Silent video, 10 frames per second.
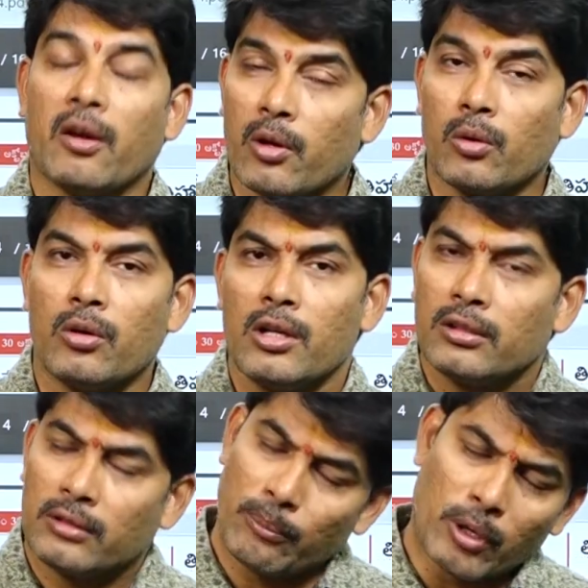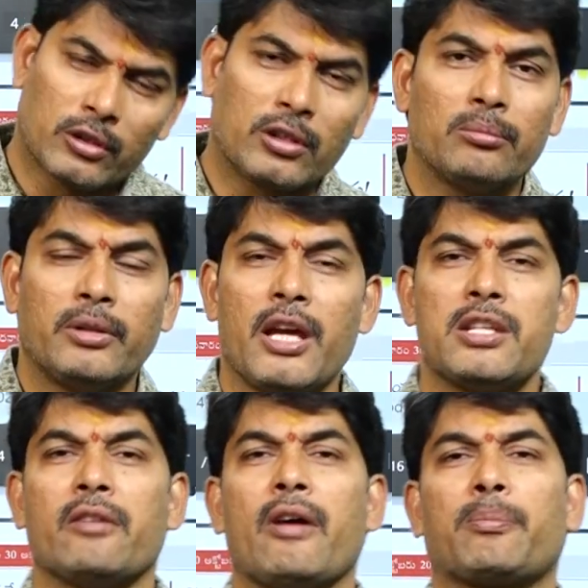ఎవరు ఈ మొత్తం
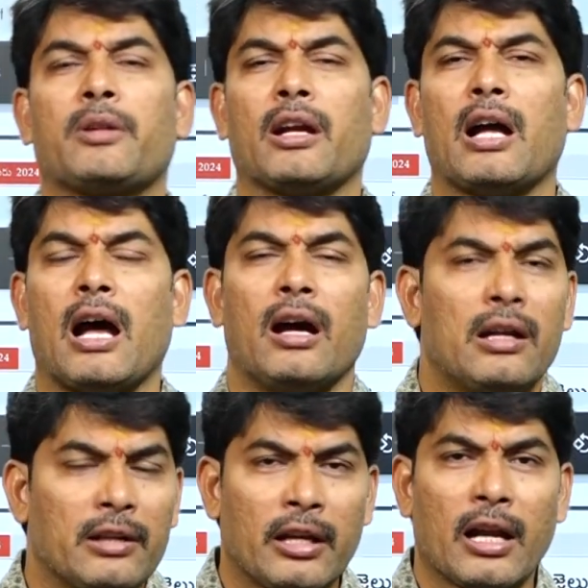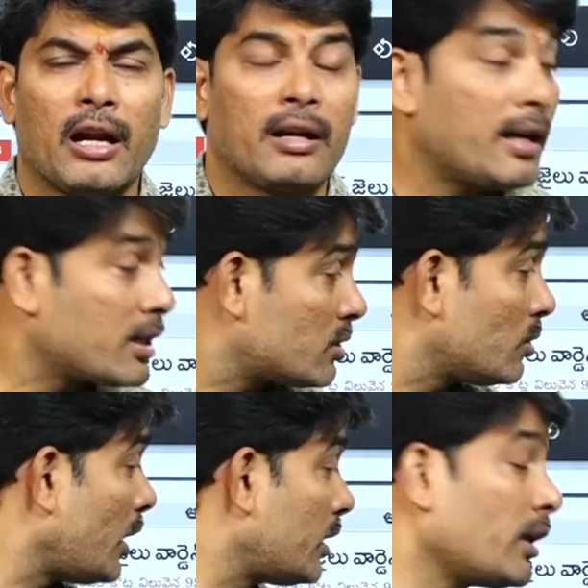దేశవ్యాప్తంగా నిన్న డ్రగ్స్
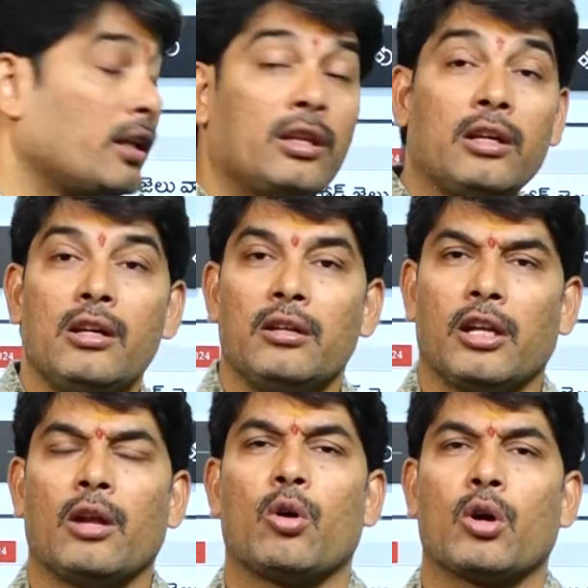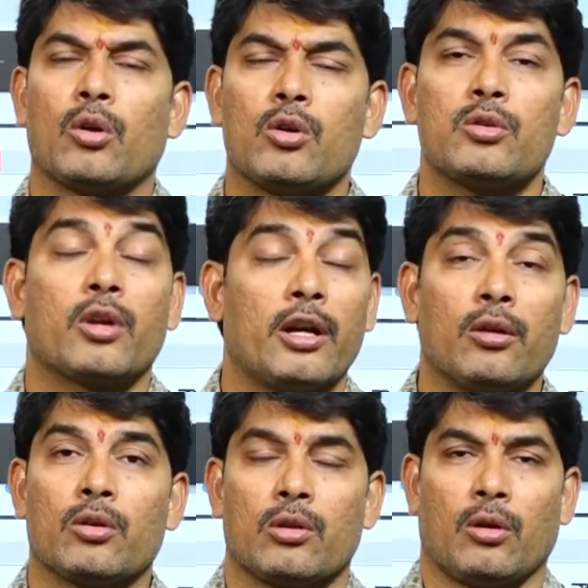ఎంతైంది నిన్న ఒక్కరోజు
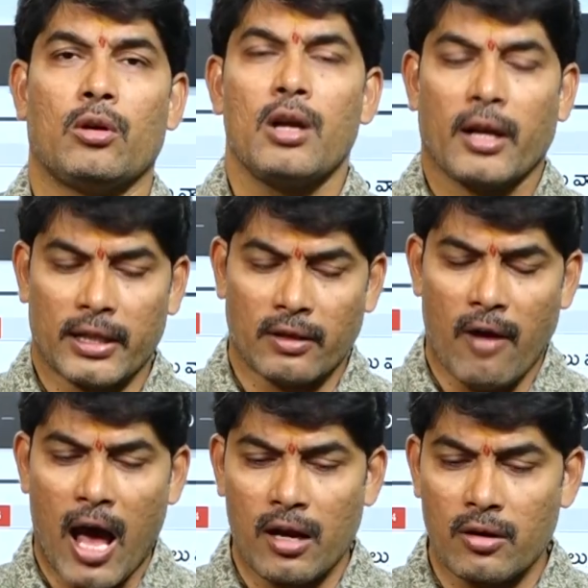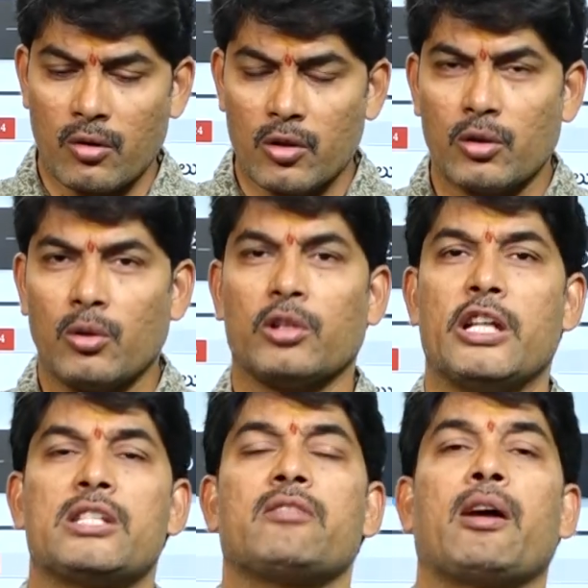రెండు రోజుల్లో గత వారం రోజుల్లో
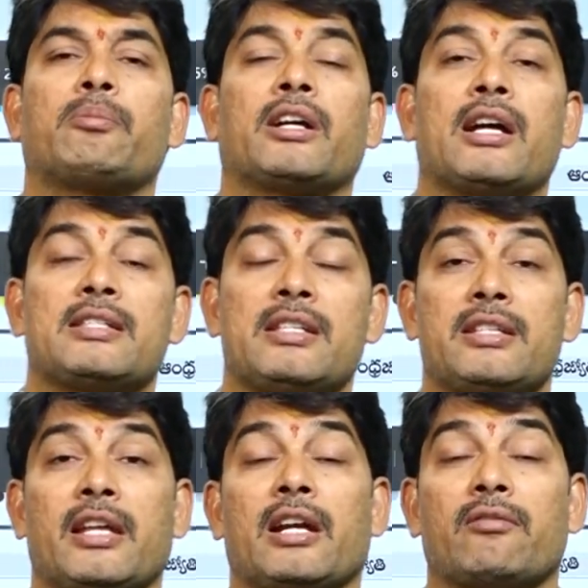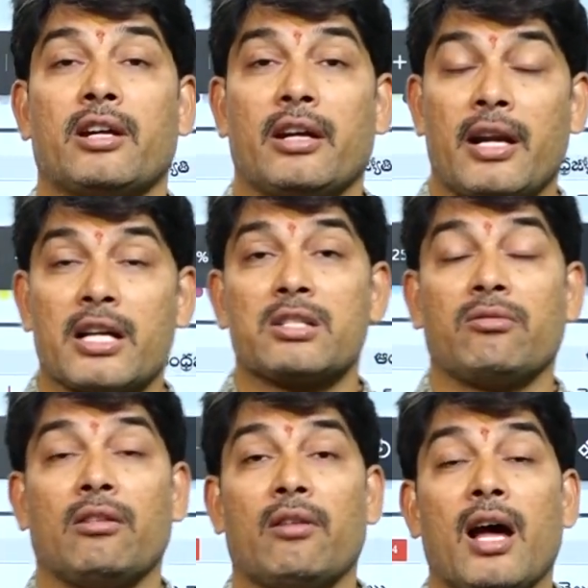దేశవ్యాప్తంగా సీజ్ అయినటువంటి డ్రగ్స్
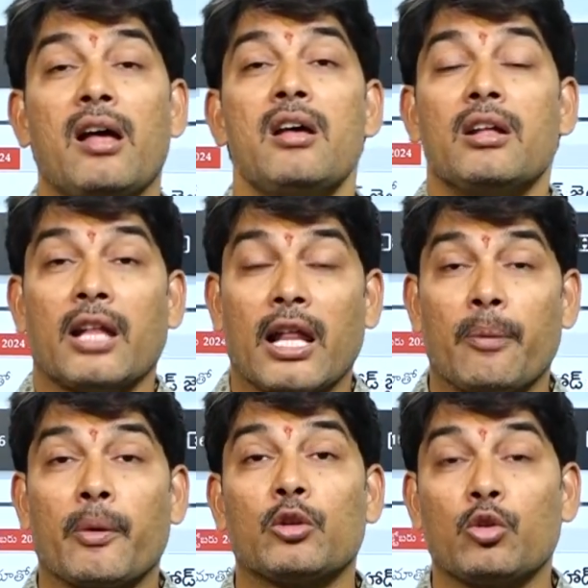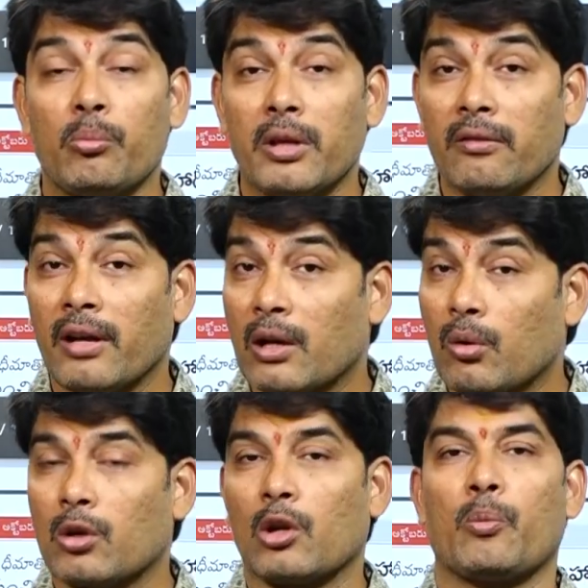విలువ దాదాపుగా తొమ్మిది వేల
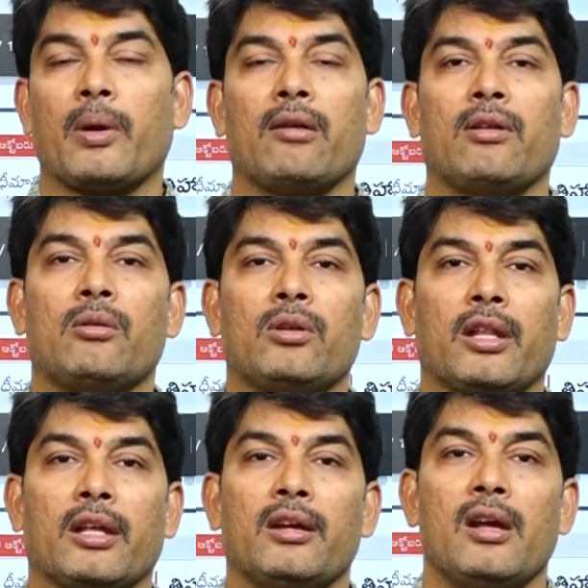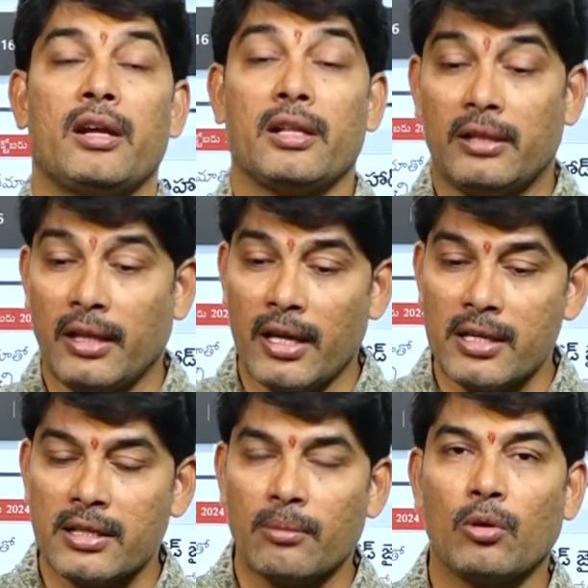కోట్ల రూపాయల విలువ ఉంటుంది అంటే
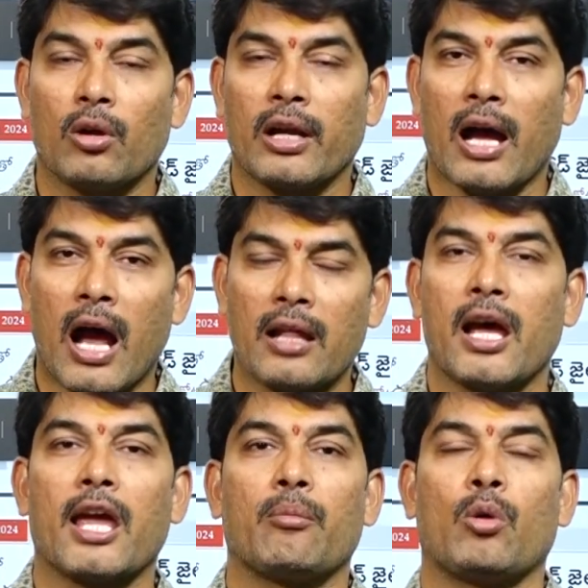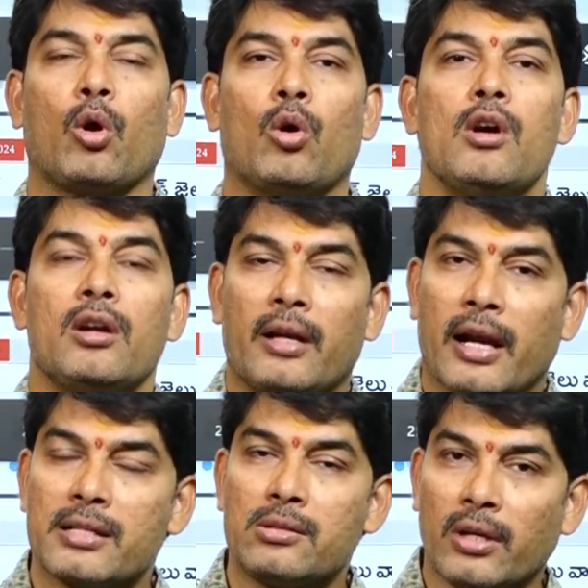దేశం యొక్క ఆదాయంలో
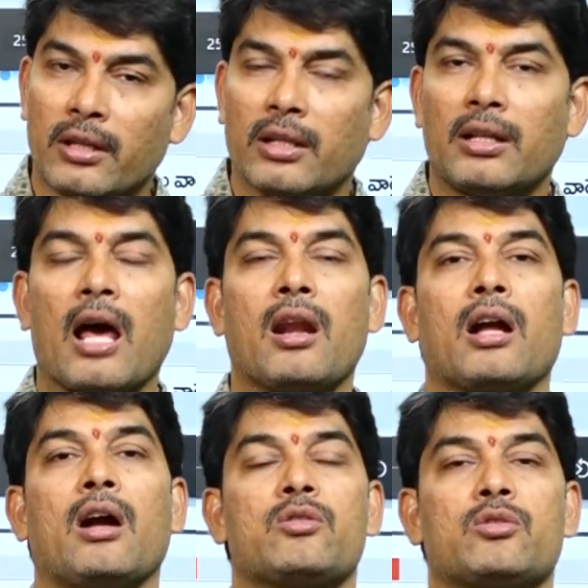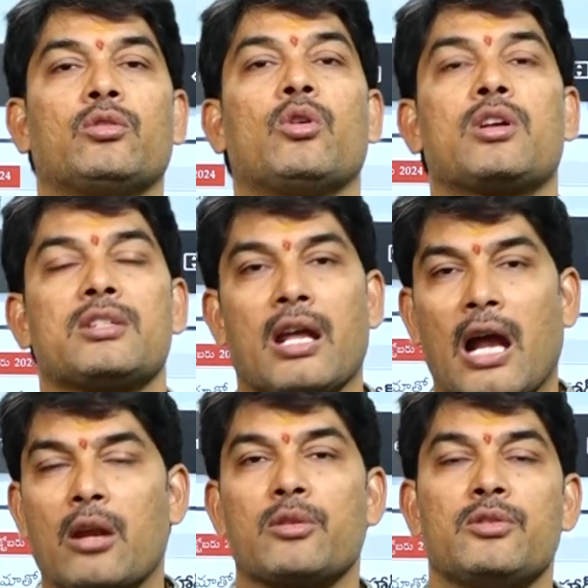డ్రగ్స్ ఎంత దారుణంగా వస్తుందో ఒకసారి
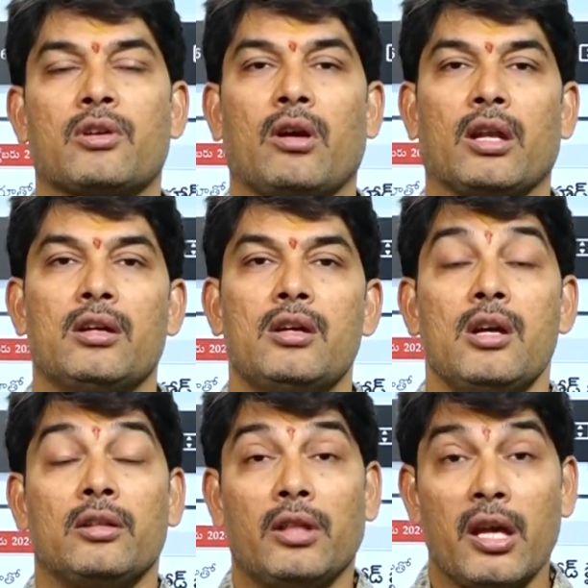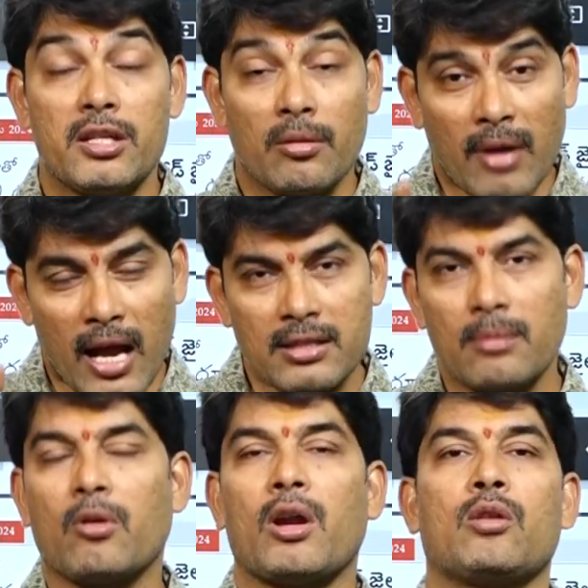ఆలోచించుకోవాలి దేశం
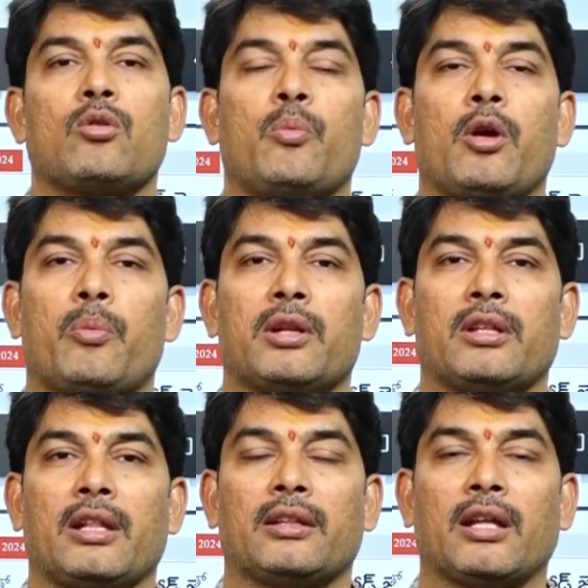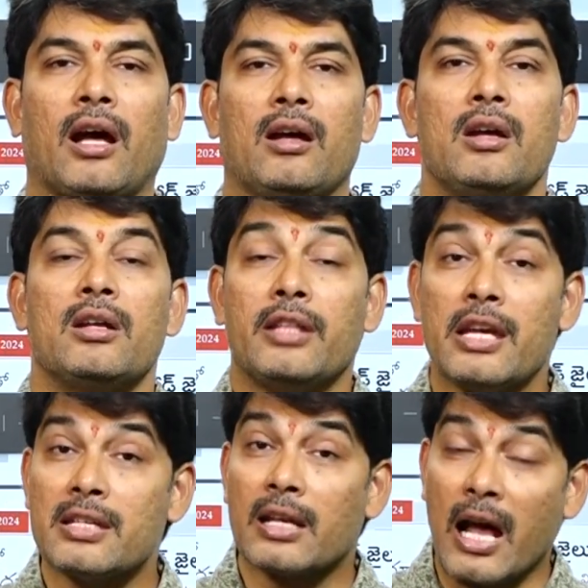నాశనం అవడానికి ఉపయోగపడుతుంది అంతా
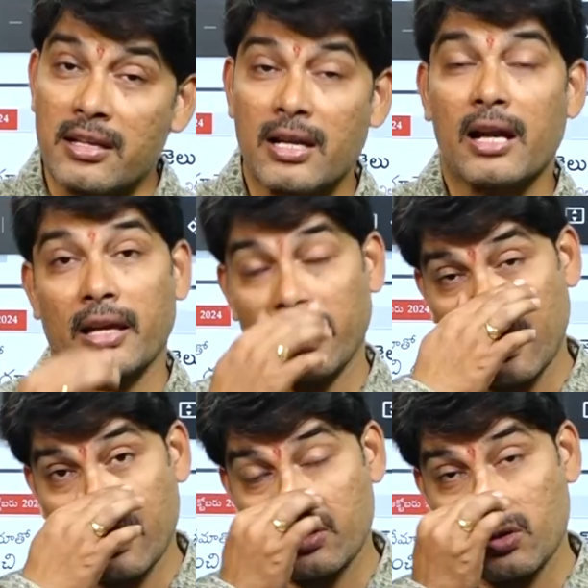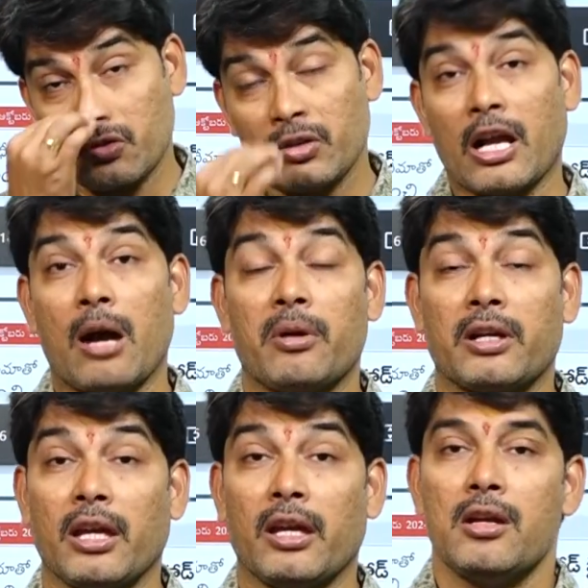దేశ నాశనానికి డ్రగ్స్ వస్తుంది
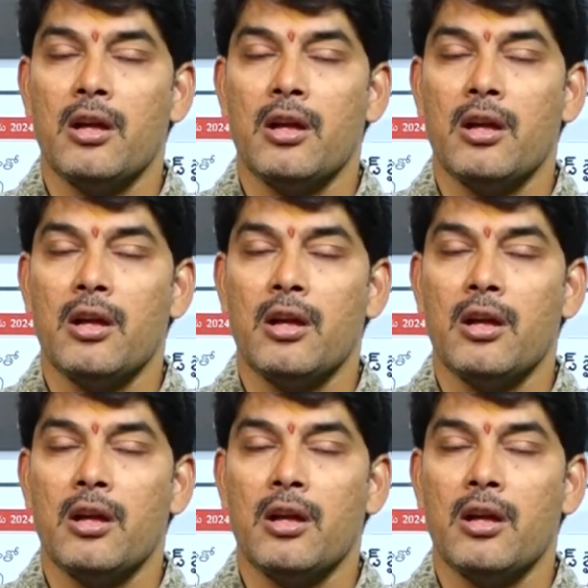కాబట్టి